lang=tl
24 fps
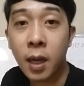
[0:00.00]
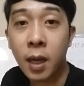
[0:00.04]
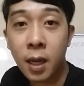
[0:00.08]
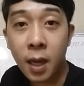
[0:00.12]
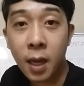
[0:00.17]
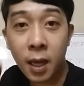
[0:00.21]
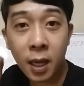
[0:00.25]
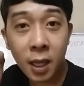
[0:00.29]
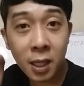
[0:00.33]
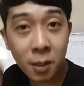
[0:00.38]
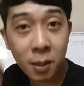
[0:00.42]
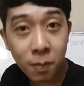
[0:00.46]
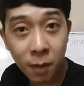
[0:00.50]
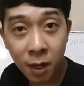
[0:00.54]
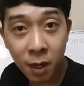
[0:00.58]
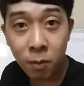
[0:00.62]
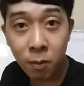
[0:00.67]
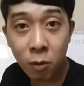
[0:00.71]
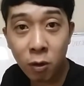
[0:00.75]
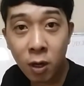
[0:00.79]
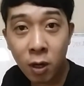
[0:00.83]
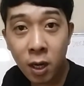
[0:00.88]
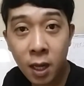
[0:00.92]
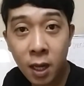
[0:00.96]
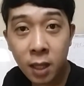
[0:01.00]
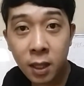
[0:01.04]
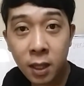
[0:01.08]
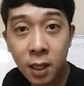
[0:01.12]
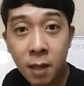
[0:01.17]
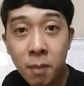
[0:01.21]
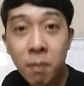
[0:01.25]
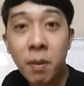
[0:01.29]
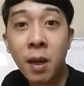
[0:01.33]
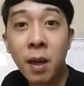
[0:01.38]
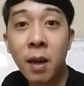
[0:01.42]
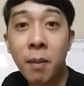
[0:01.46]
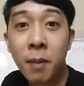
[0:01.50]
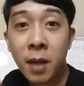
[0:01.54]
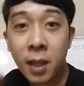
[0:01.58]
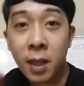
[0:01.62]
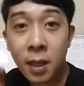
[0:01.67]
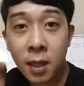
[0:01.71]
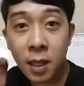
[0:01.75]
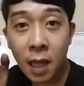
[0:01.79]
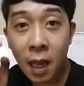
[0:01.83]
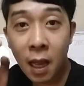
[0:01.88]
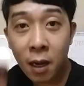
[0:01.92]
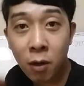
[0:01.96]
kaya i-explain muna natin para
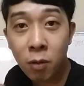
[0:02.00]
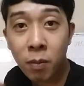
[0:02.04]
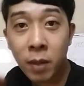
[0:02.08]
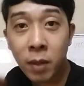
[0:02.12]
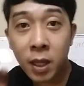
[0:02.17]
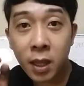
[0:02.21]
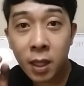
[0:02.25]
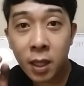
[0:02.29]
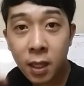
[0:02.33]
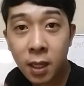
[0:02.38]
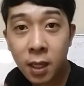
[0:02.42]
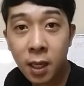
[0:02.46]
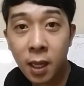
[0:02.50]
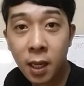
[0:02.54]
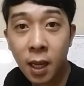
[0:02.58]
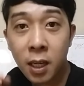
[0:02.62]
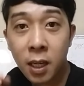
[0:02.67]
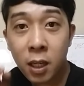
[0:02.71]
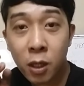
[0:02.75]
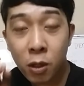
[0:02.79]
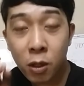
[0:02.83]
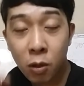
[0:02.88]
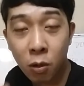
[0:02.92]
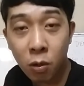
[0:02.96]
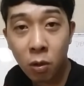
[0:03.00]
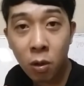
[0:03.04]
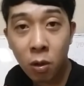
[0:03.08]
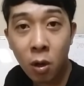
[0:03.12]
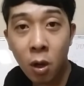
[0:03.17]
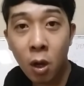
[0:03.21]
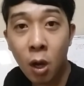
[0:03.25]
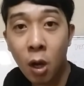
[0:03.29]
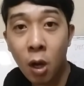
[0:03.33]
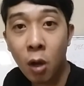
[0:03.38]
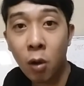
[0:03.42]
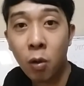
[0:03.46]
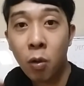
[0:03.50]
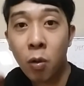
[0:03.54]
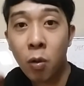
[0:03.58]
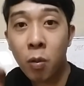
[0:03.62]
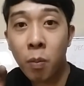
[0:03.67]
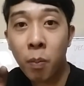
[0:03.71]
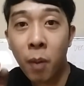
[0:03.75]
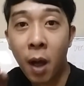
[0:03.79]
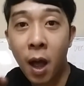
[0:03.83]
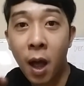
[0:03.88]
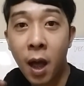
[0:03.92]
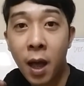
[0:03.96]
main, lalong maintindihan ninyo
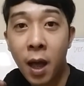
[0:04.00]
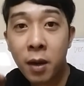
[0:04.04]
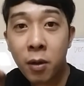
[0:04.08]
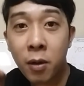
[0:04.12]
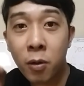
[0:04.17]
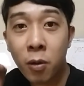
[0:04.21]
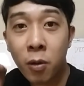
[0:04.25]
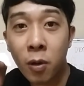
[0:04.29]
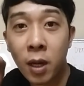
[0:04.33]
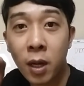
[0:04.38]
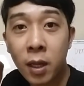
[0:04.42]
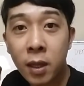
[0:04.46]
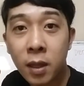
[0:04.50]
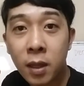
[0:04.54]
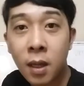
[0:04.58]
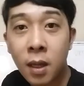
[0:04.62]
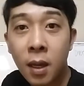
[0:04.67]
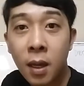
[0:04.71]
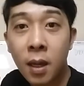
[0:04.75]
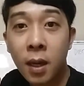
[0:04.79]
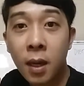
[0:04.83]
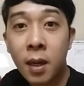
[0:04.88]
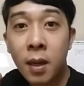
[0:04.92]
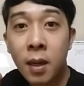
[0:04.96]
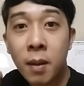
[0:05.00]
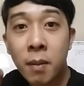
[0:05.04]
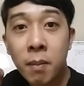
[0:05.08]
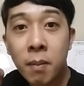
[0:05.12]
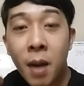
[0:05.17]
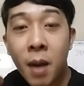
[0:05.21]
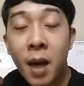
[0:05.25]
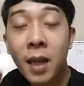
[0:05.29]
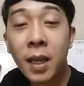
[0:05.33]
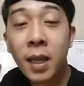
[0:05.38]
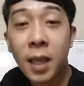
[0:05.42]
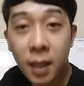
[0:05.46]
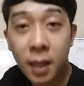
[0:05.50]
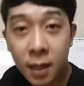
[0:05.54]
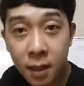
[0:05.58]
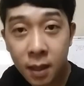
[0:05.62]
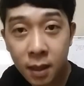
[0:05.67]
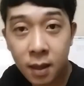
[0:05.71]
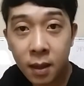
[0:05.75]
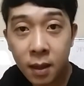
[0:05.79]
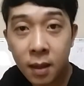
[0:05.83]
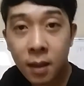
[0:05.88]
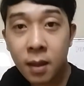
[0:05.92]
kung paano at bakit